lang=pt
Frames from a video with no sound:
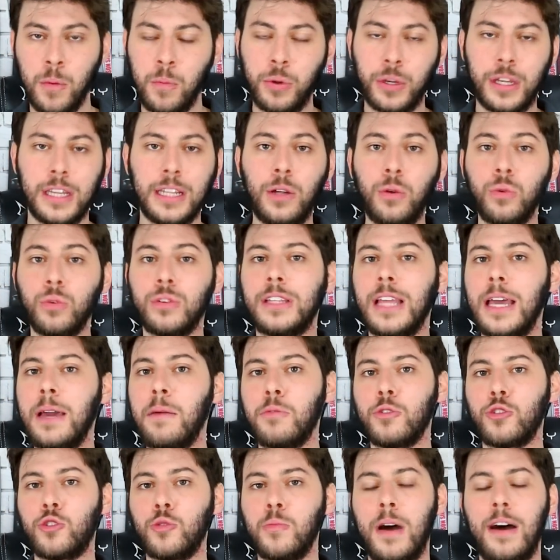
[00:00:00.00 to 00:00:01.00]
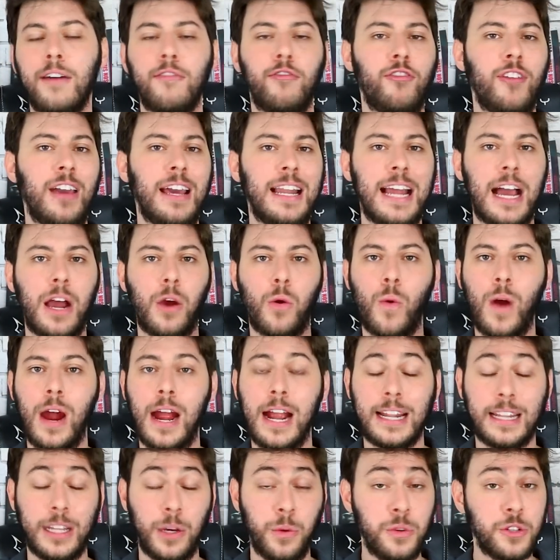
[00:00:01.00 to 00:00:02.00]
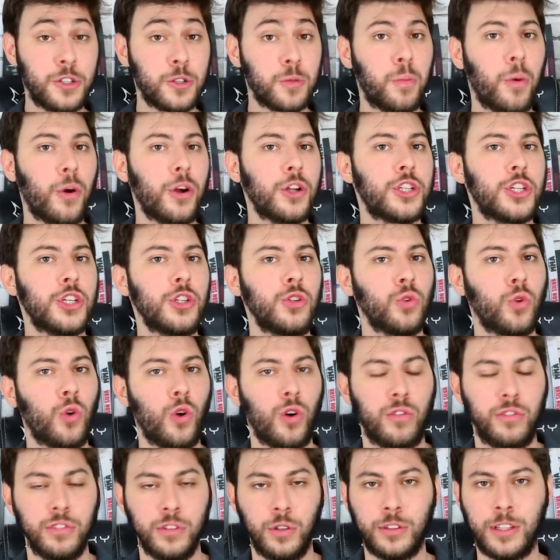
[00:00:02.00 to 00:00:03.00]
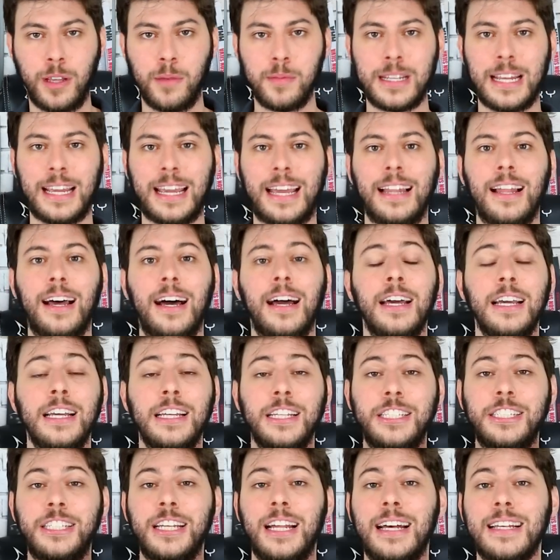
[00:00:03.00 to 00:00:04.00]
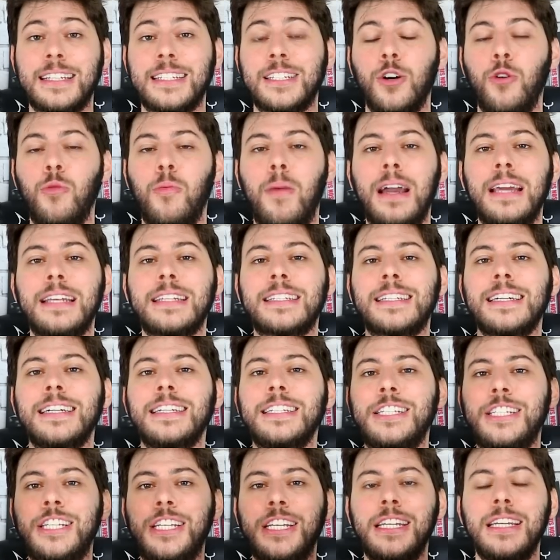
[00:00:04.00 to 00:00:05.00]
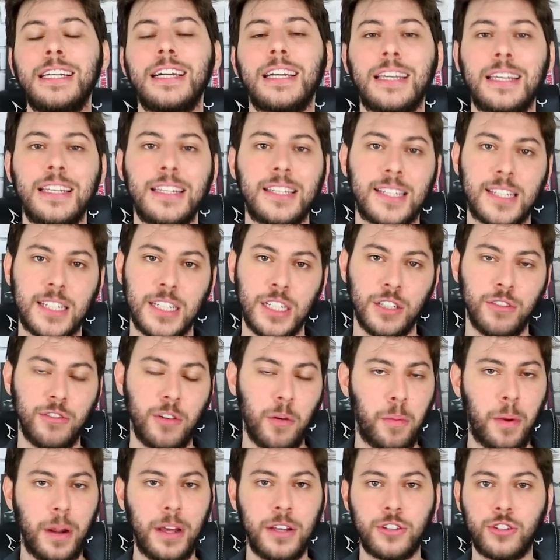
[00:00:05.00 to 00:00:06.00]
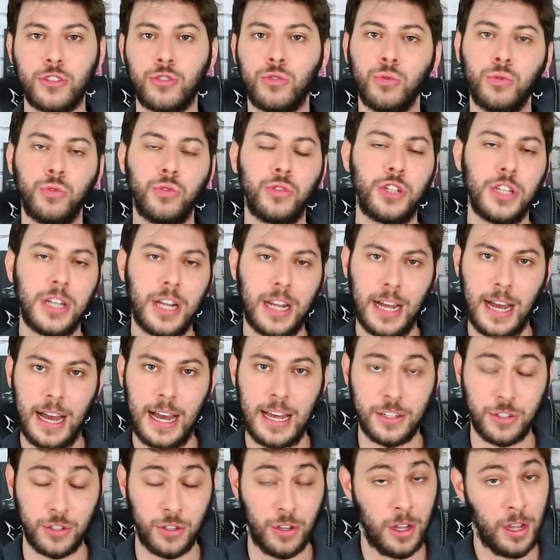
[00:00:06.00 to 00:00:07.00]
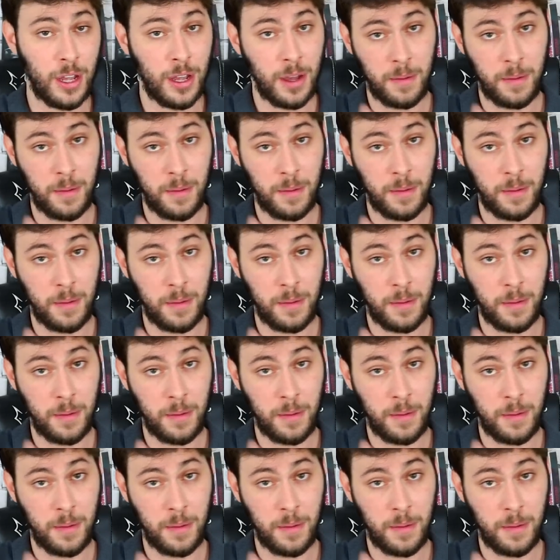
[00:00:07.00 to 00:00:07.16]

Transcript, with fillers: porque não temos uma velha guarda, um esporte novo, não temos aquela geração mais antiga que sirva para estudo de caso.